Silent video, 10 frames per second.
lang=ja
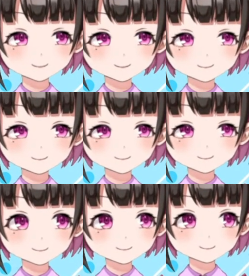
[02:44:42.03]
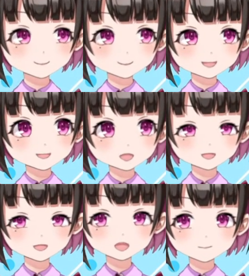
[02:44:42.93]
や、シューちゃんのね、
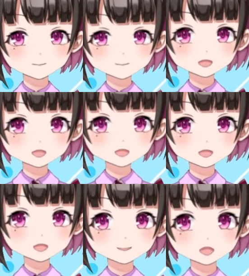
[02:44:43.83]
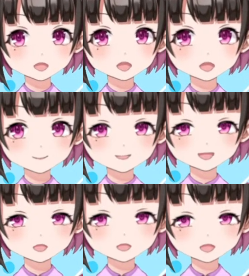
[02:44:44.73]
横ですごい集中してるの
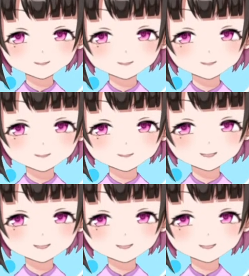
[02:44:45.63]
いいですね。